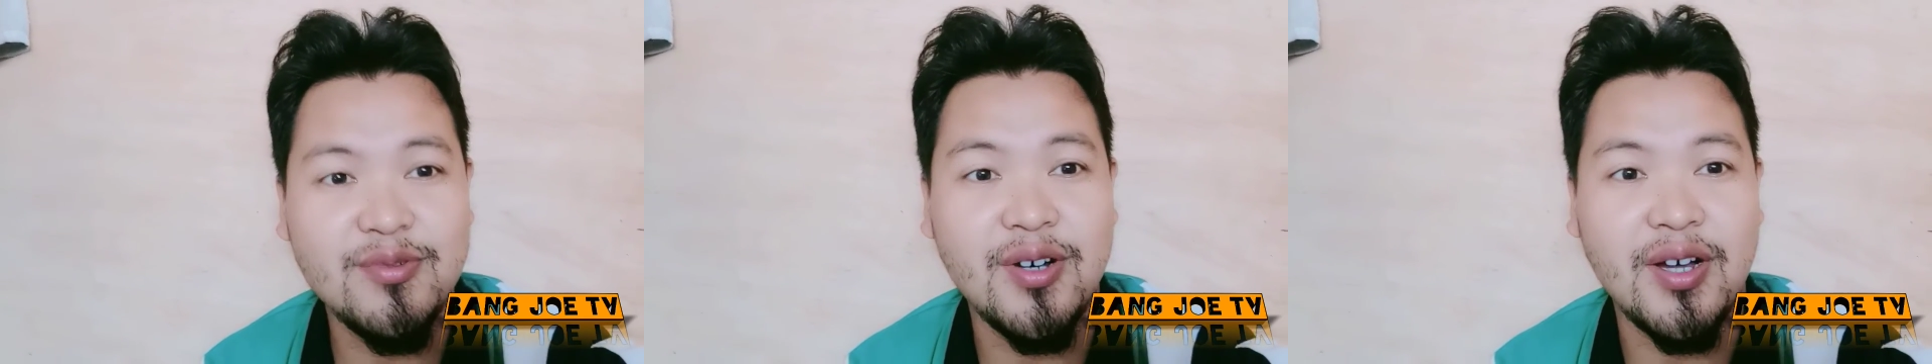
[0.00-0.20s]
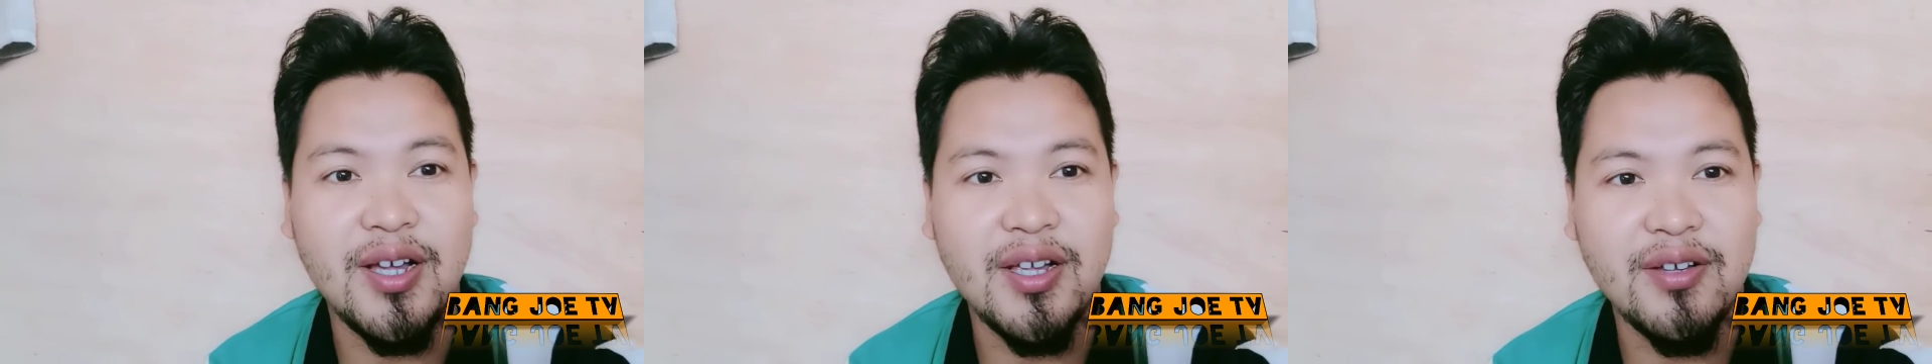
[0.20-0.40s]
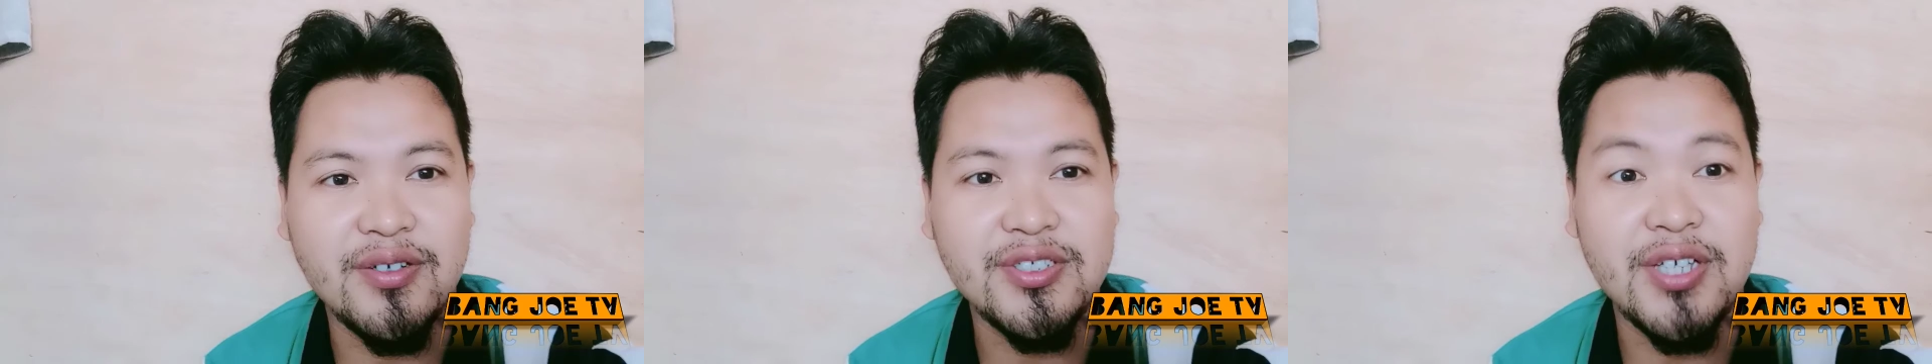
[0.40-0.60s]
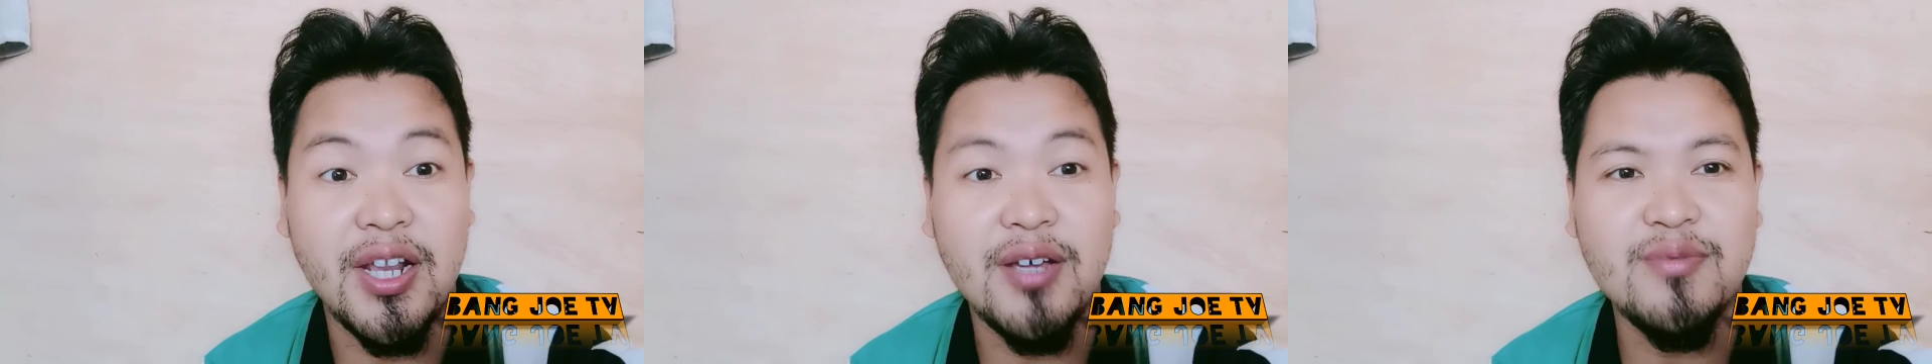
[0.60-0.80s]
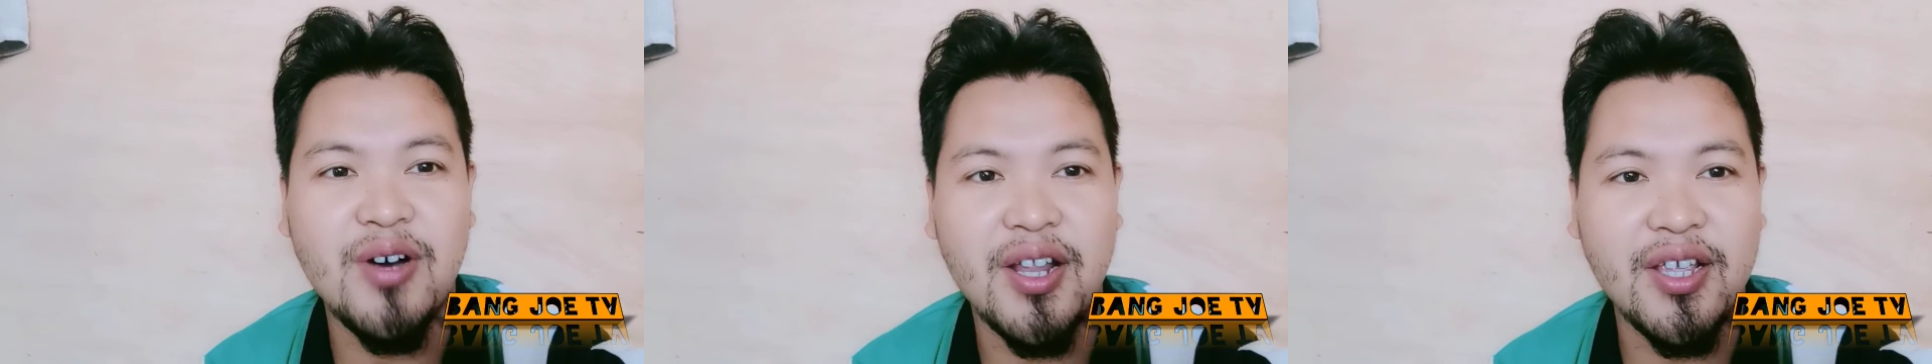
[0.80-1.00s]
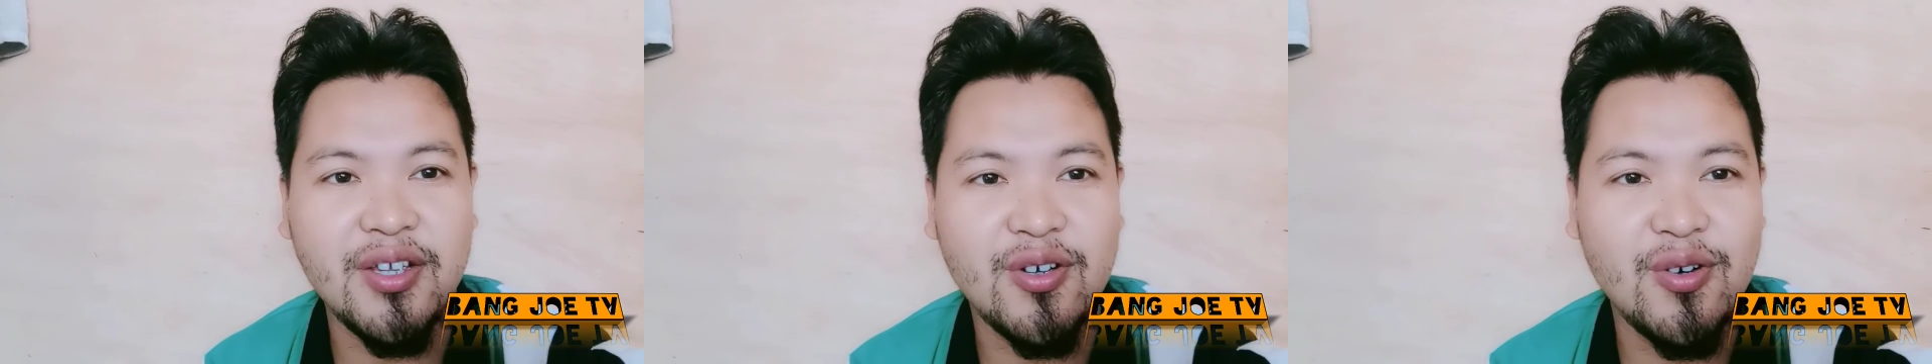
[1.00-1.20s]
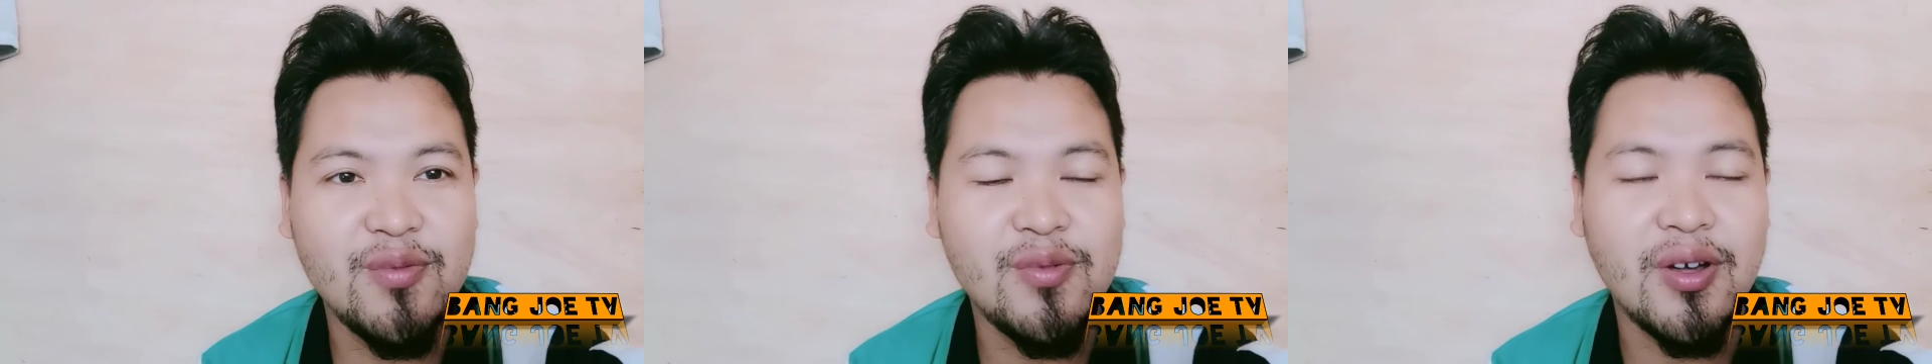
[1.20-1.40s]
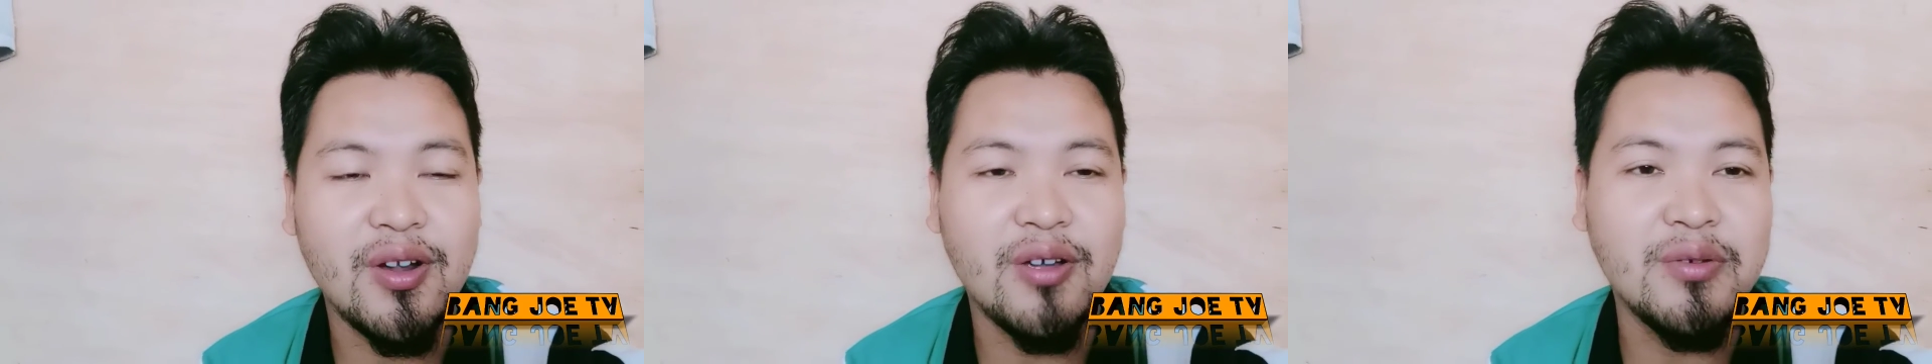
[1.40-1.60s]
Assalamualaikum
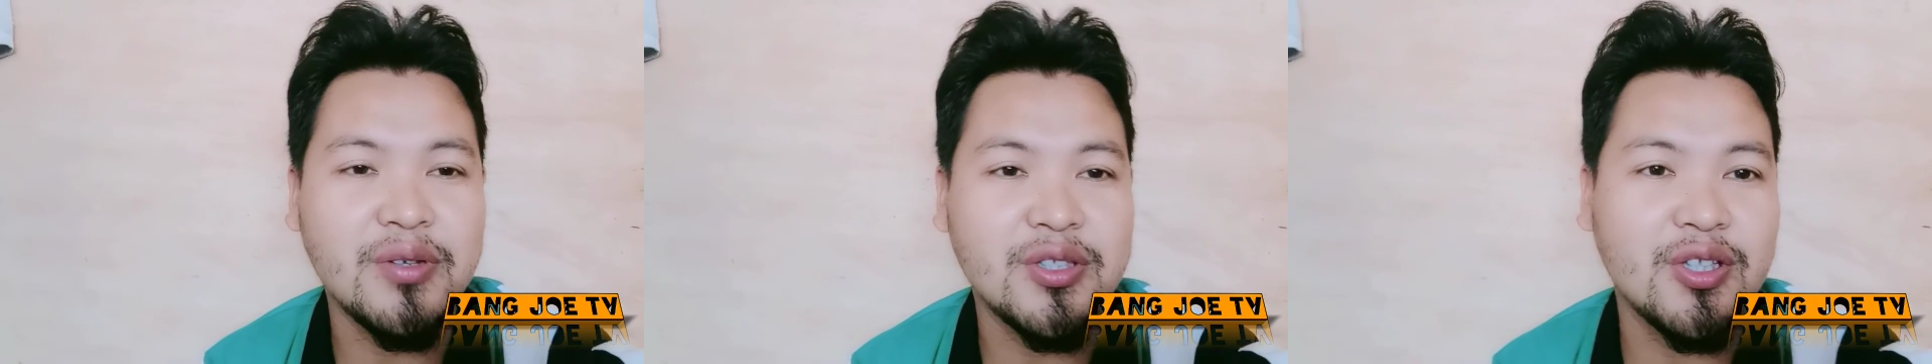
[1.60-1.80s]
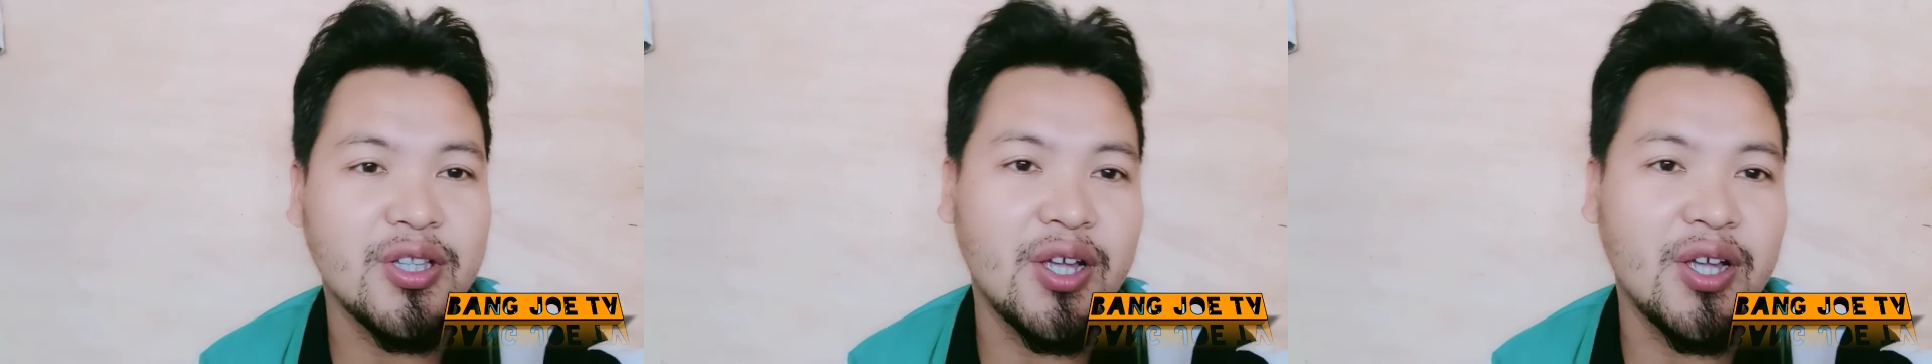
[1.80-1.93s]
warahmatullahi